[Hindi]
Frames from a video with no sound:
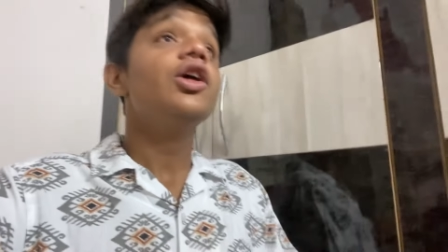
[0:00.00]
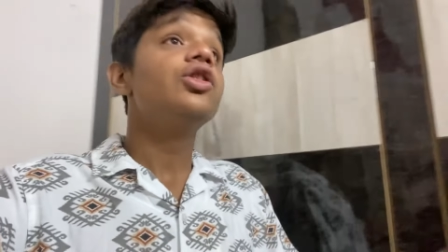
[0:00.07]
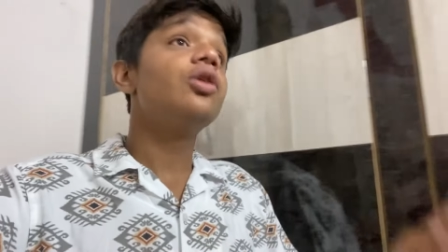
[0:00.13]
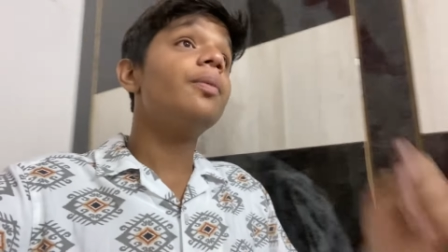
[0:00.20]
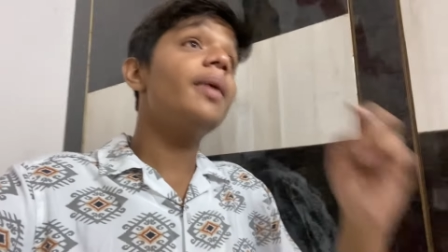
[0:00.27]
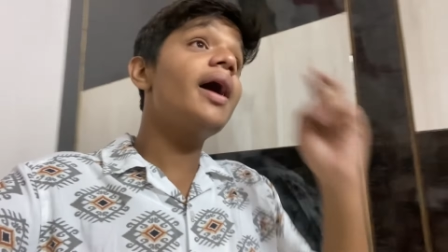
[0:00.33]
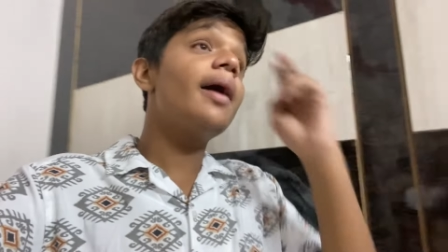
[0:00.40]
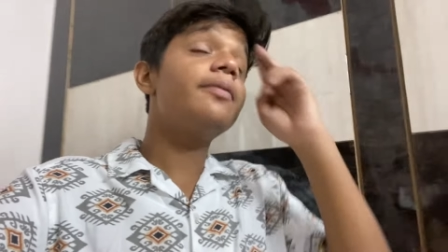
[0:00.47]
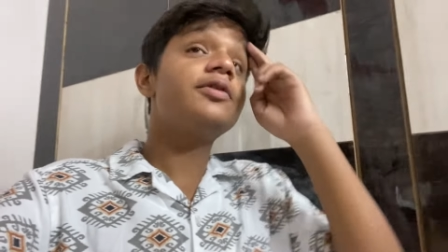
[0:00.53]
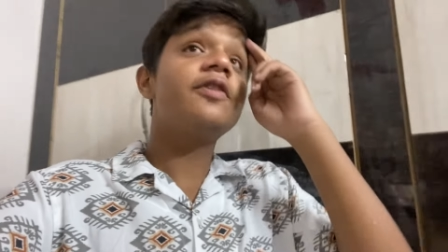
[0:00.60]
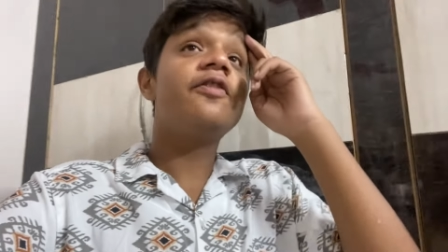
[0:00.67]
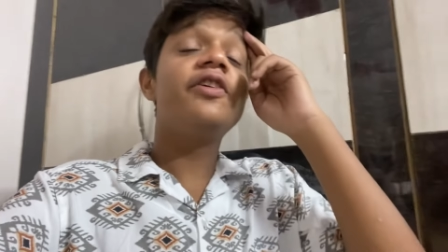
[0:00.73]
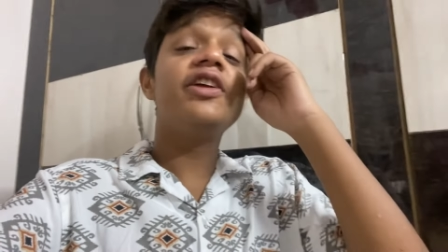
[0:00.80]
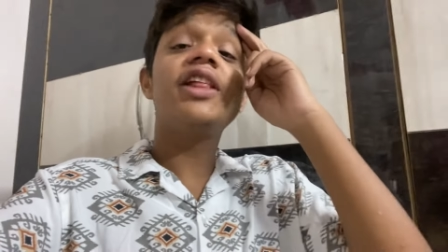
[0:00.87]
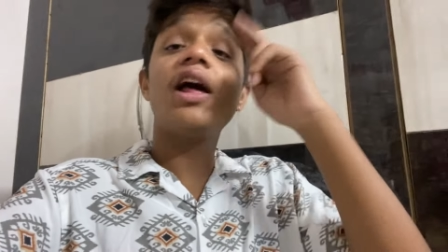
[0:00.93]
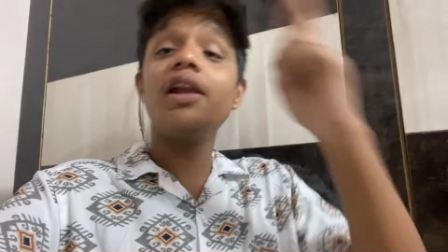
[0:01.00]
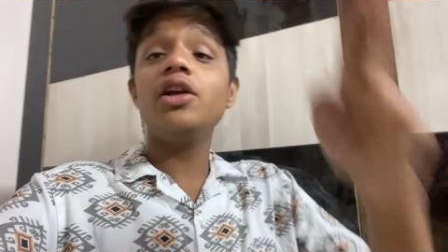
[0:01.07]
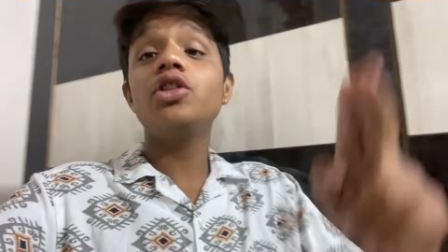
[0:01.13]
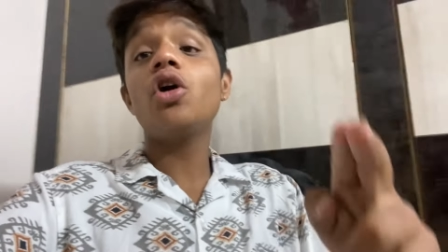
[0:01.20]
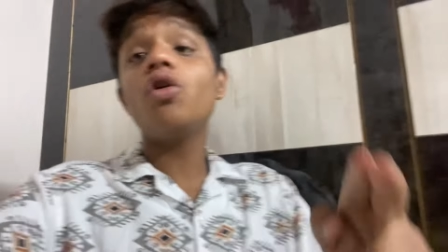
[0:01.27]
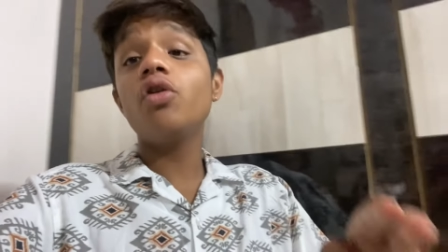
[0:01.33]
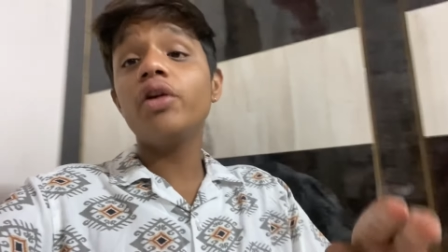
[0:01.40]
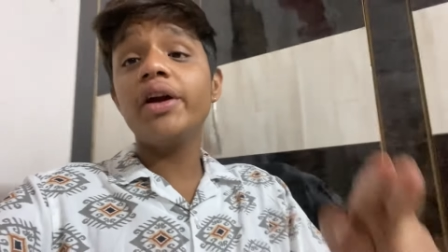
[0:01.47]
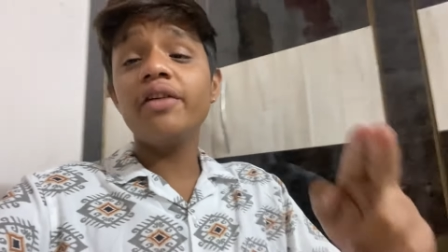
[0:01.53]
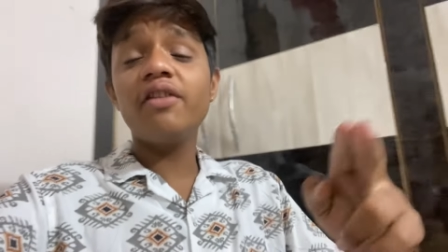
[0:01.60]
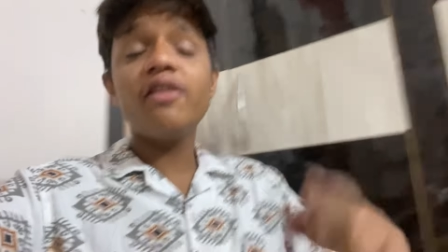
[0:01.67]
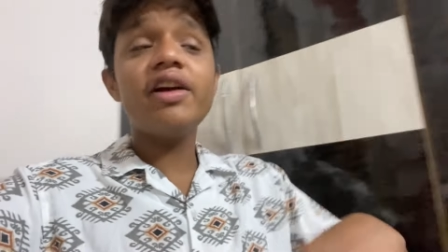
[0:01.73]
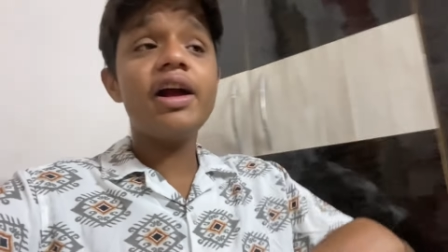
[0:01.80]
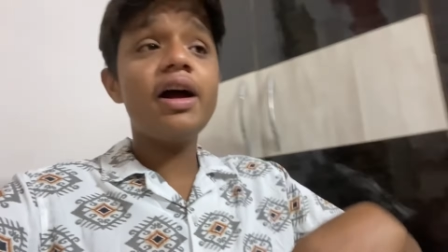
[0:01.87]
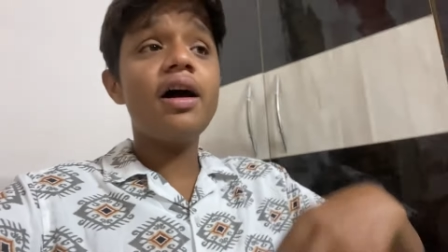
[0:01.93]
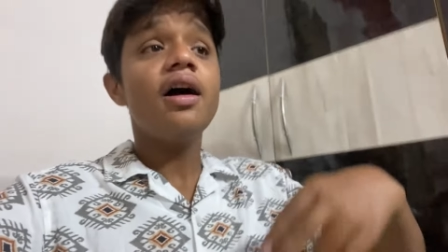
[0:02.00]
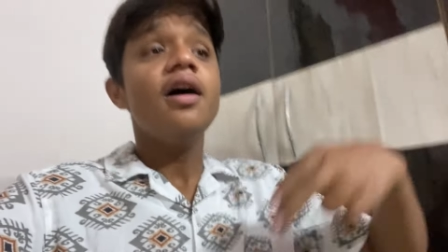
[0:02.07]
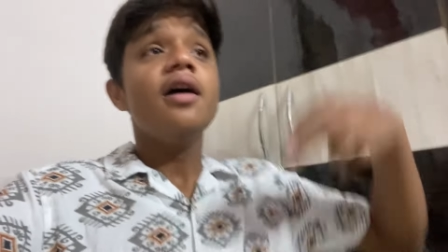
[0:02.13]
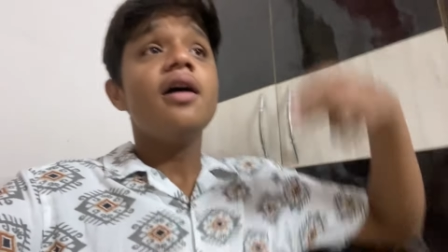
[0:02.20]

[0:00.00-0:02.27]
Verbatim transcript: तो मैं आपसे विदा लेता हूँ गिव अवे का